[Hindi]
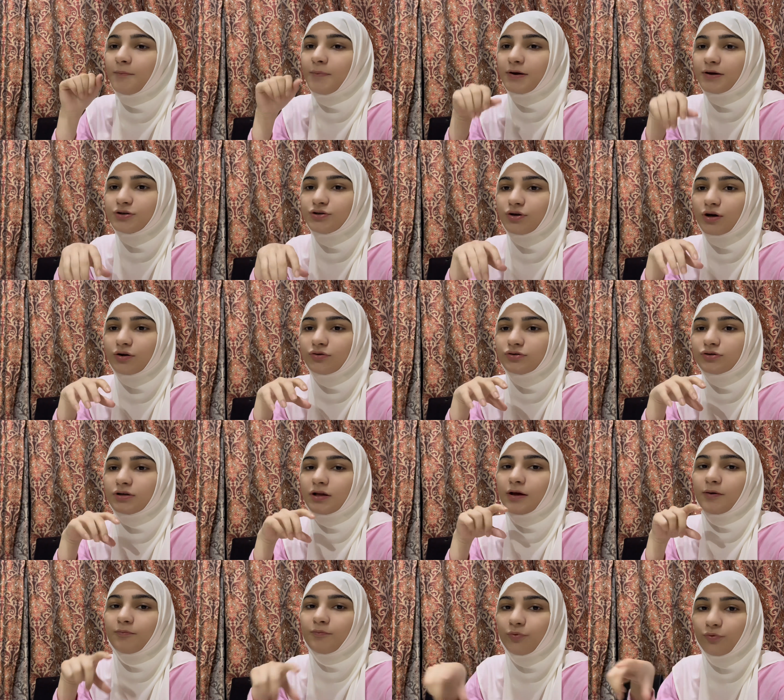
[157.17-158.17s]
फिर जो है
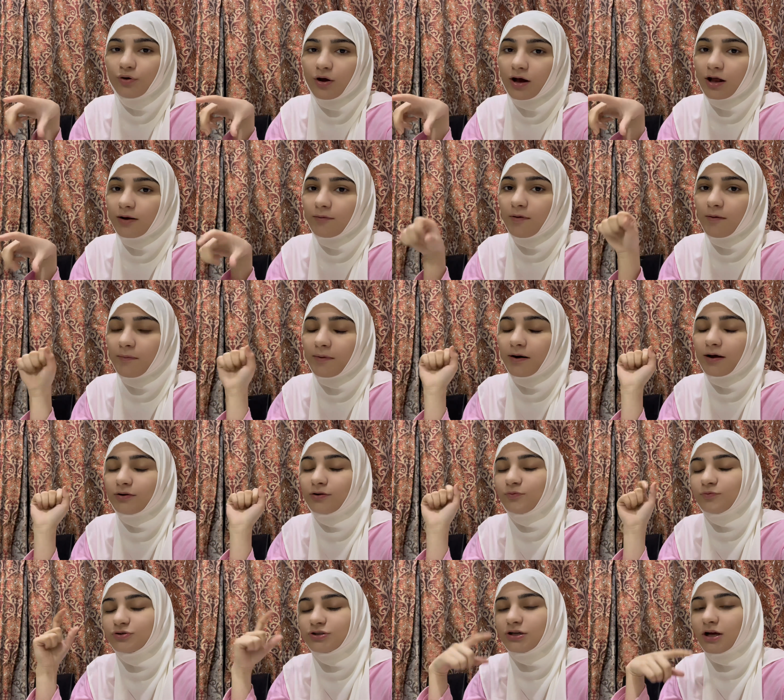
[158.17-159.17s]
उसने पूरा कलमा पढ़ा
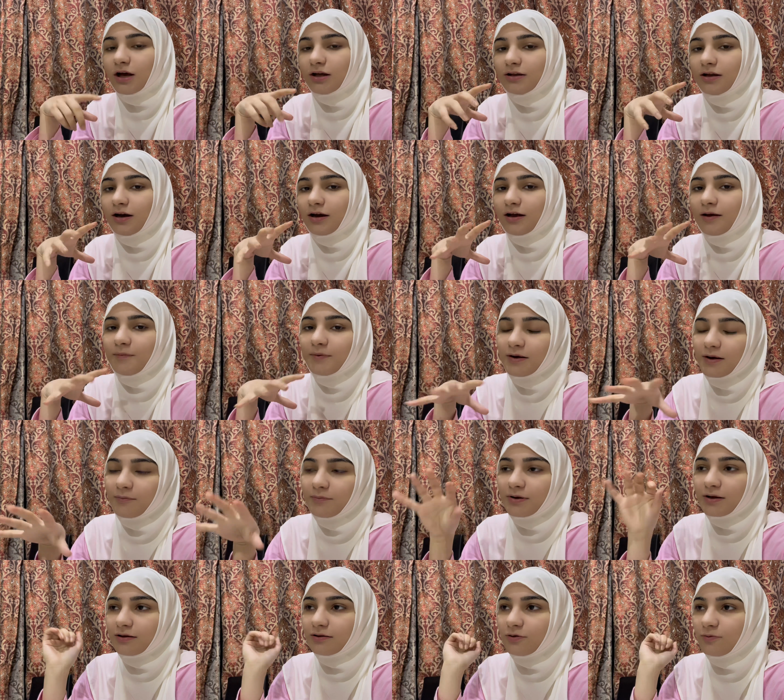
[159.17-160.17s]
तो मुझे याद आ गया फिर
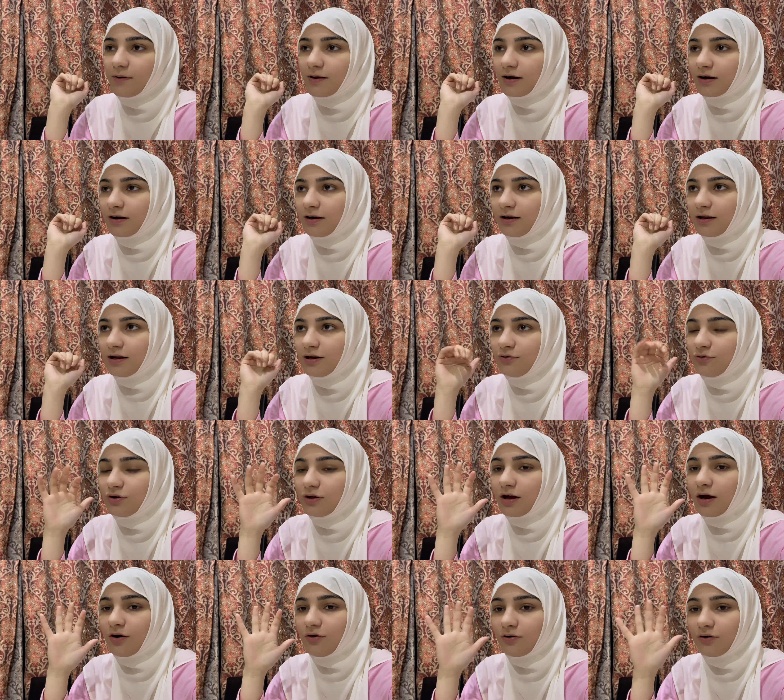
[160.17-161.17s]
हमने दोबारा कंटिन्यू
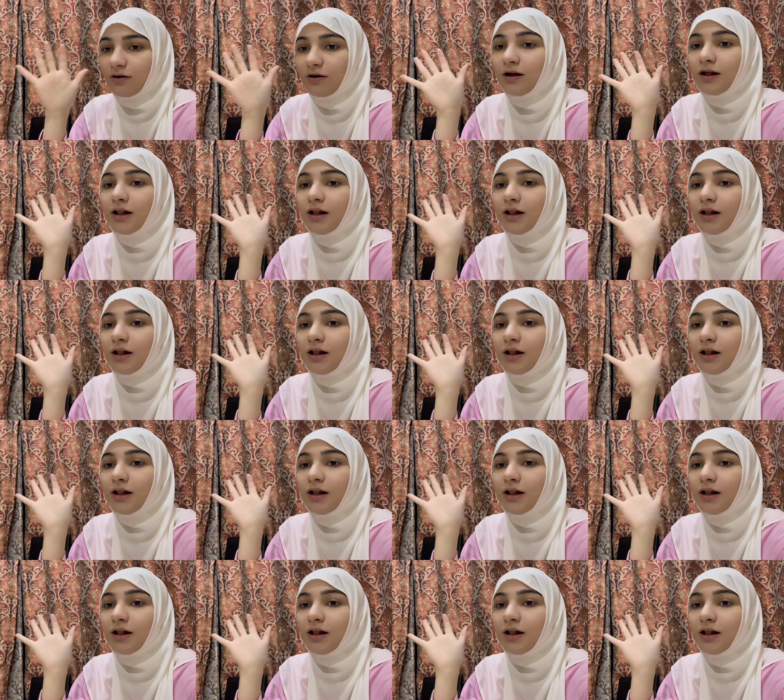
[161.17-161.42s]
किया और